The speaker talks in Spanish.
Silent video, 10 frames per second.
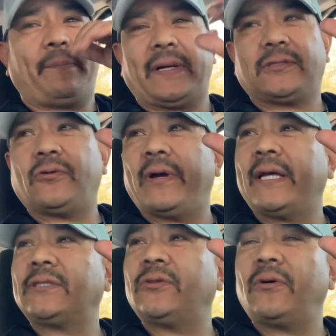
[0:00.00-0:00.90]
pasó
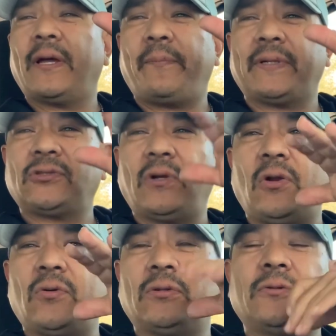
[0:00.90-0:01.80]
esto, que pasó
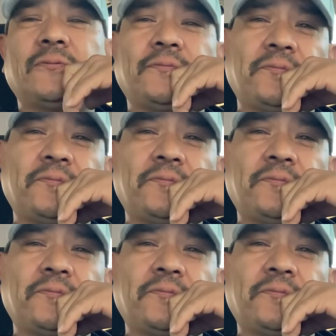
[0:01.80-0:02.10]
el otro.